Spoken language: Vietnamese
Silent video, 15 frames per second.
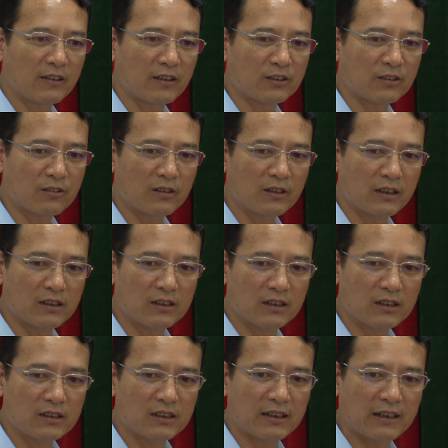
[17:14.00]
Việc tập hôm
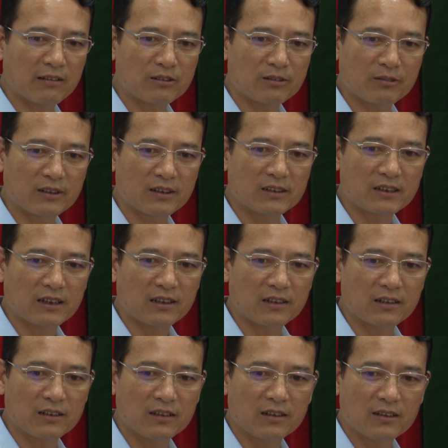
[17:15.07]
nàng quam, bưng tàng
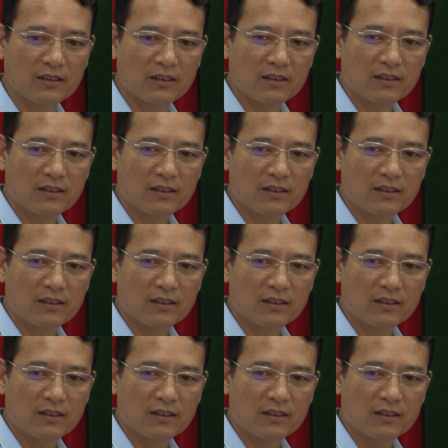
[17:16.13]
triển lai nhàn